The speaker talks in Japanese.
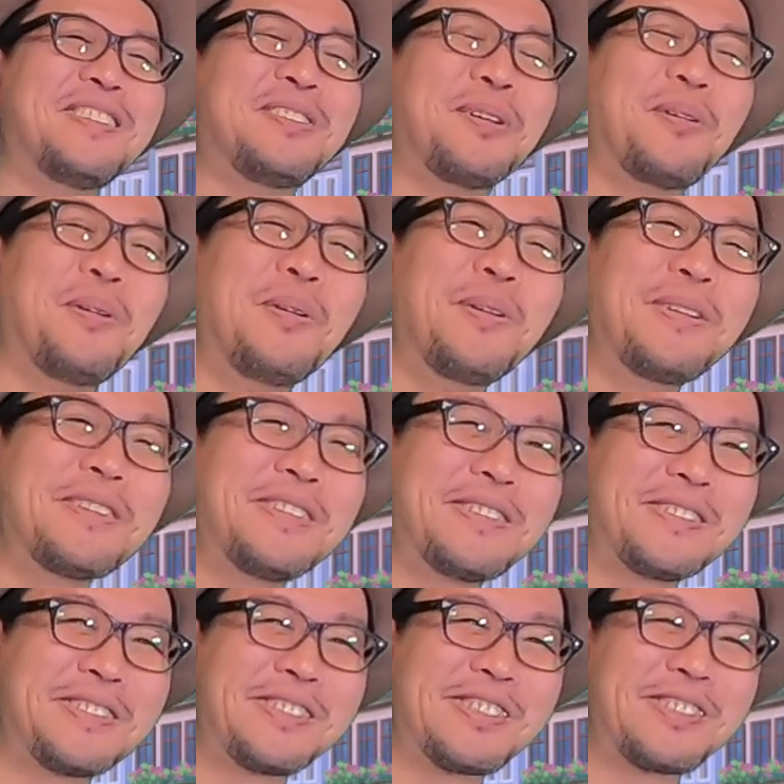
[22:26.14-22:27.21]
どう
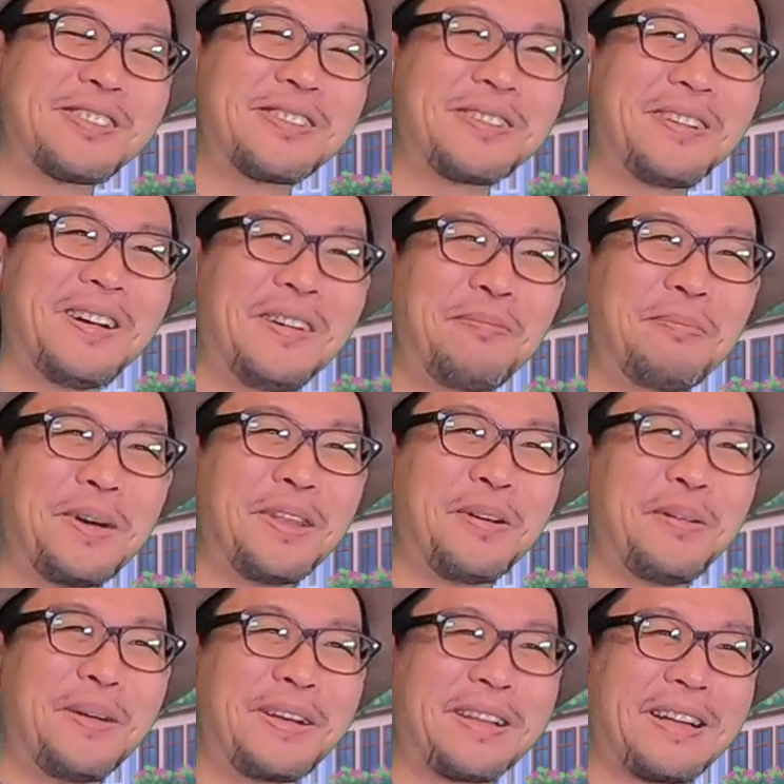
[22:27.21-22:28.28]
いう中途半端な
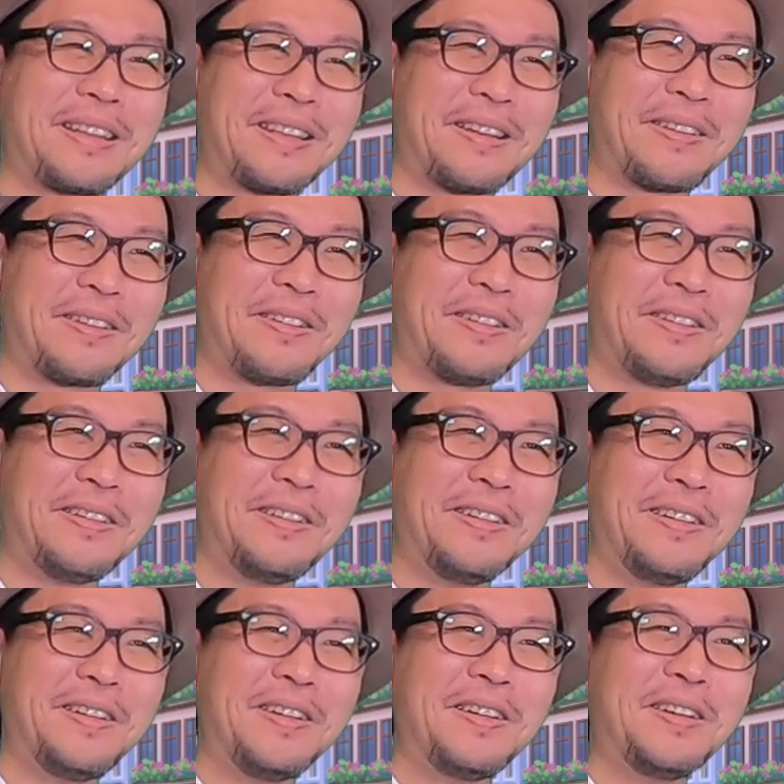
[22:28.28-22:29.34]
終わり方よ。
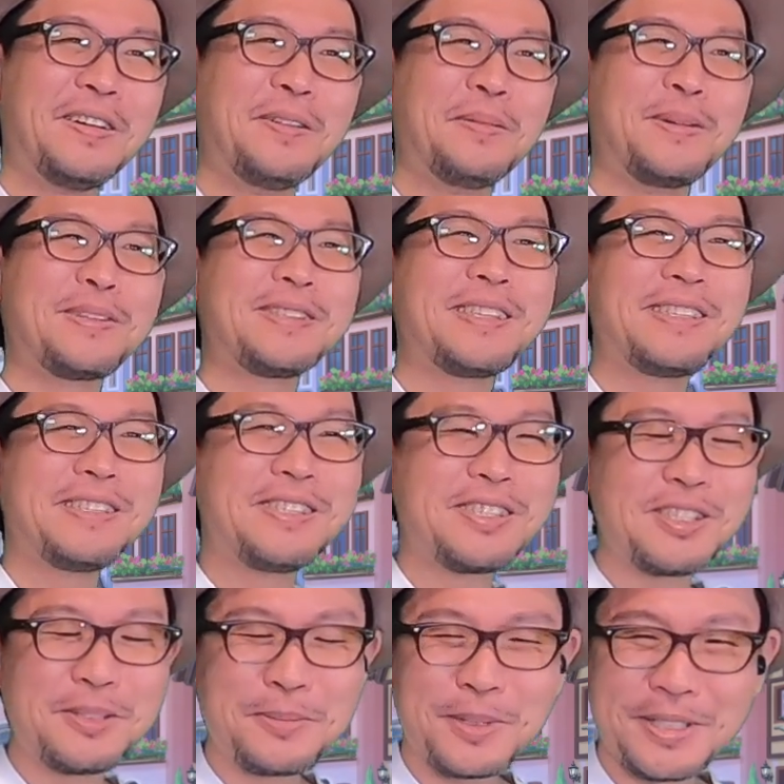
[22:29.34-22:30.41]
もう先
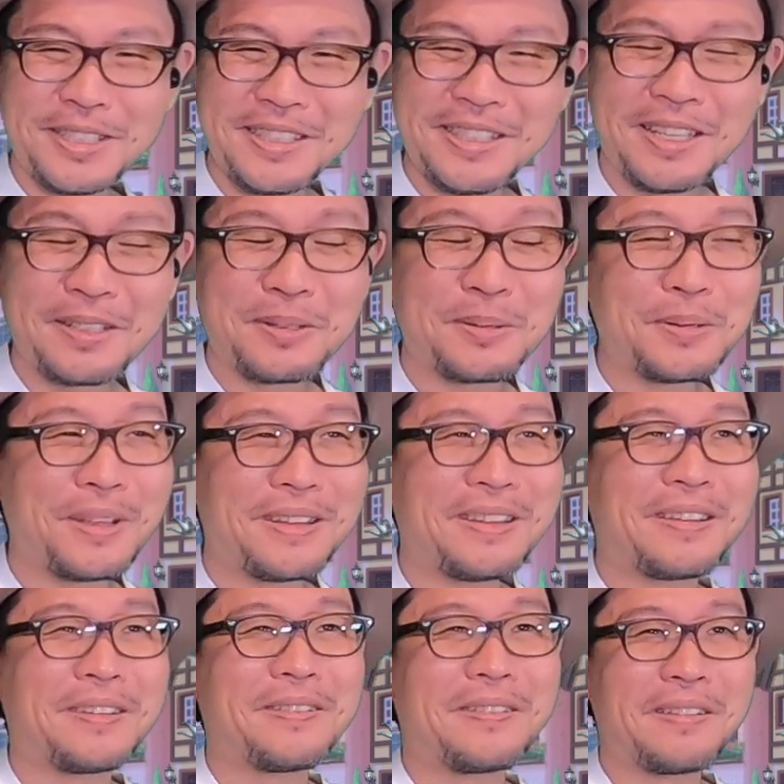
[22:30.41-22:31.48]
週も気になるとこだっ
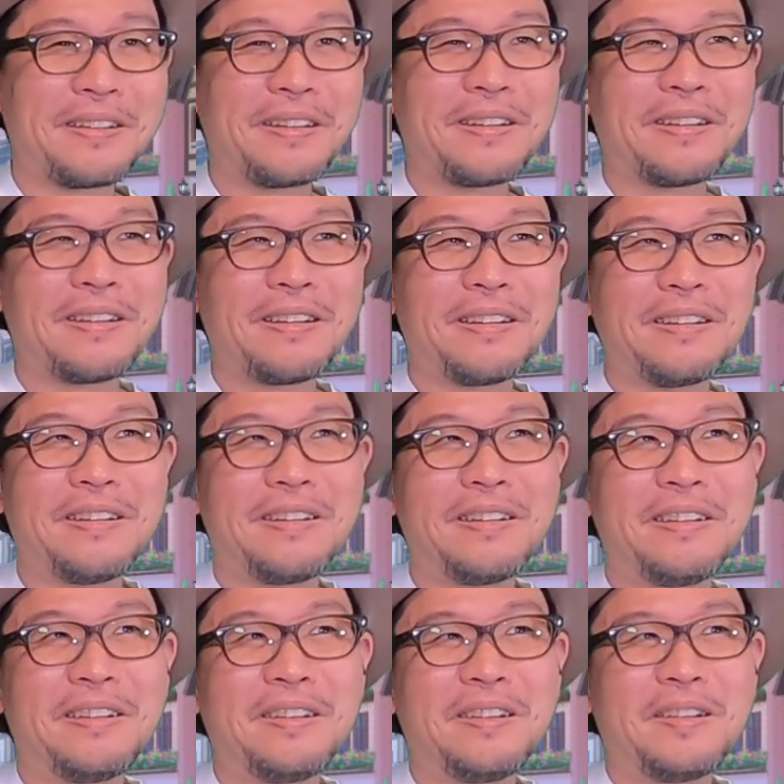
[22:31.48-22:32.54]
たけどね。
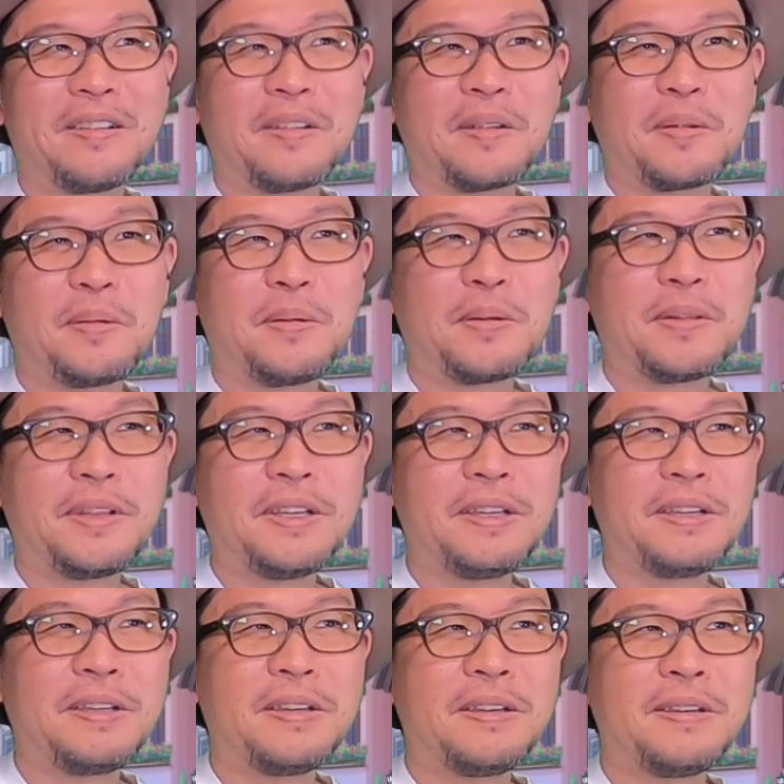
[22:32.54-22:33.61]
これ
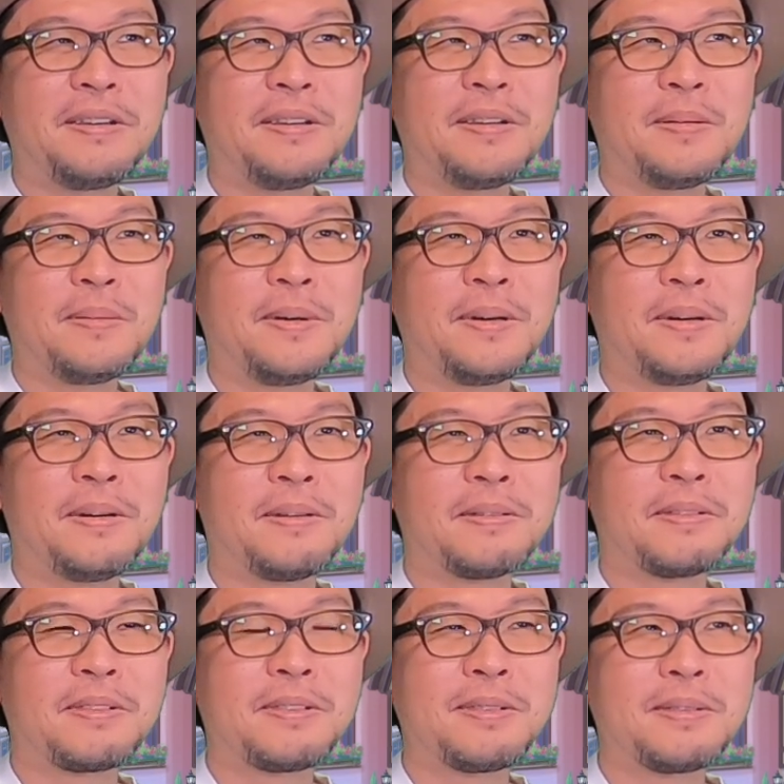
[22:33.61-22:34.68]
で、まあ、
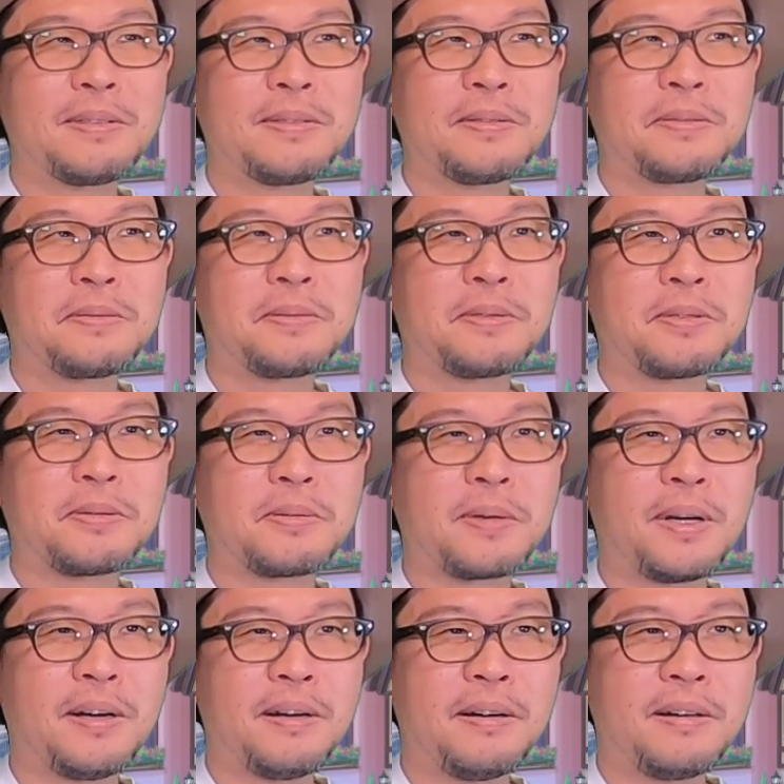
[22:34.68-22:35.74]
神宮寺
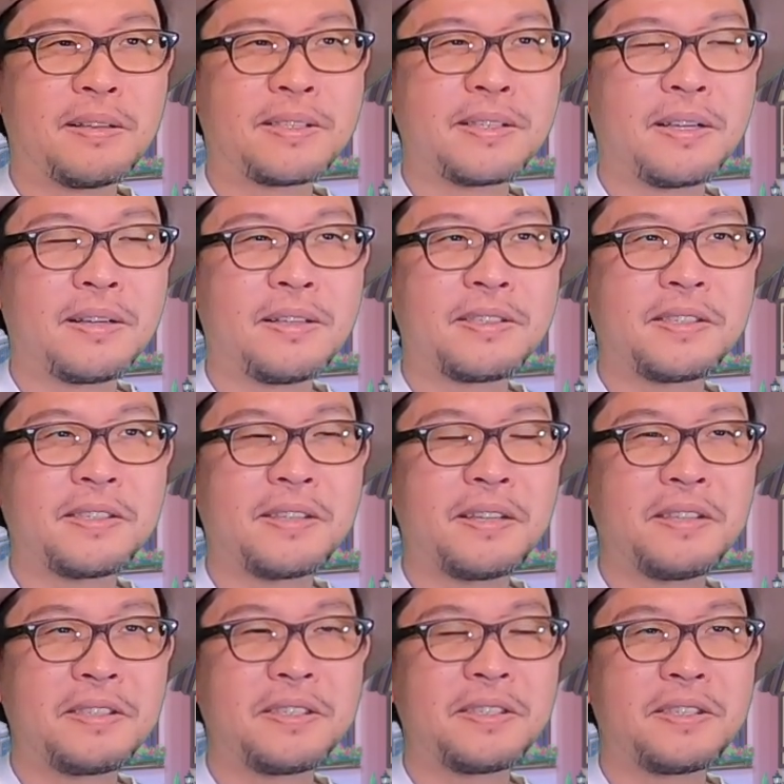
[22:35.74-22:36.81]
が探し
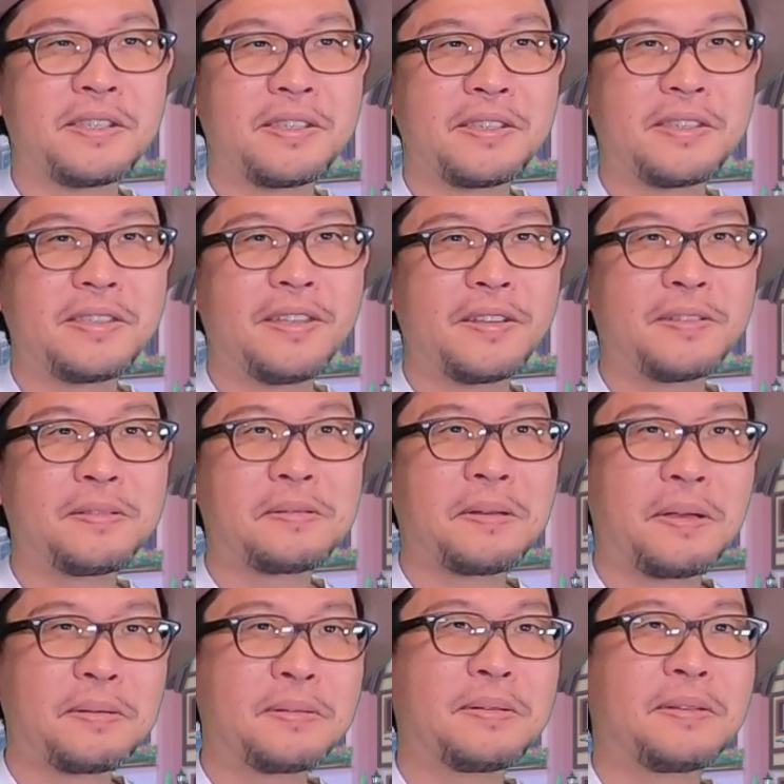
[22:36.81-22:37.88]
出しに来てく
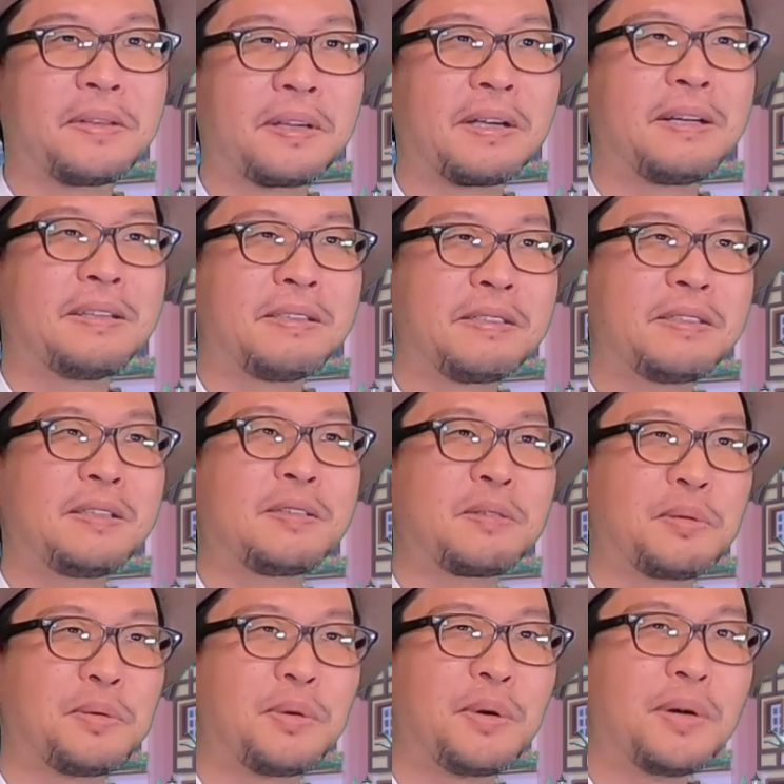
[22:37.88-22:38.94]
れるって感じで
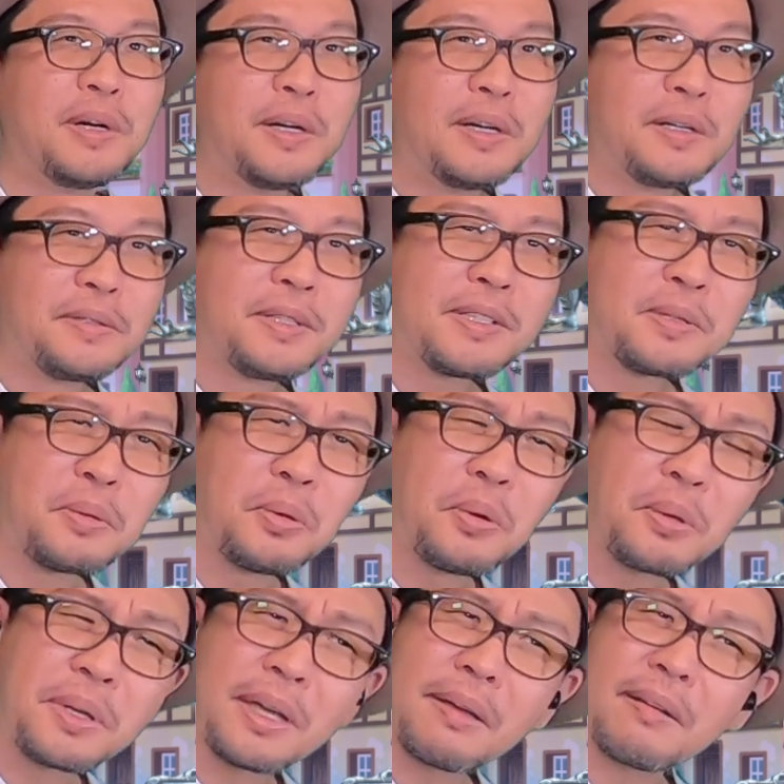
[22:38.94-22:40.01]
しょう。で、そ
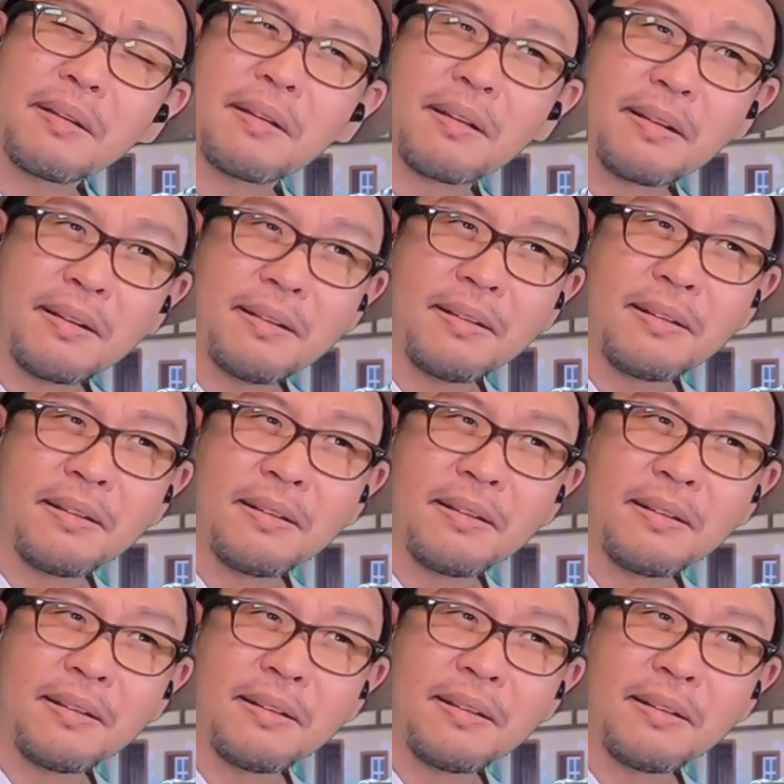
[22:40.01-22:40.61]
の結果、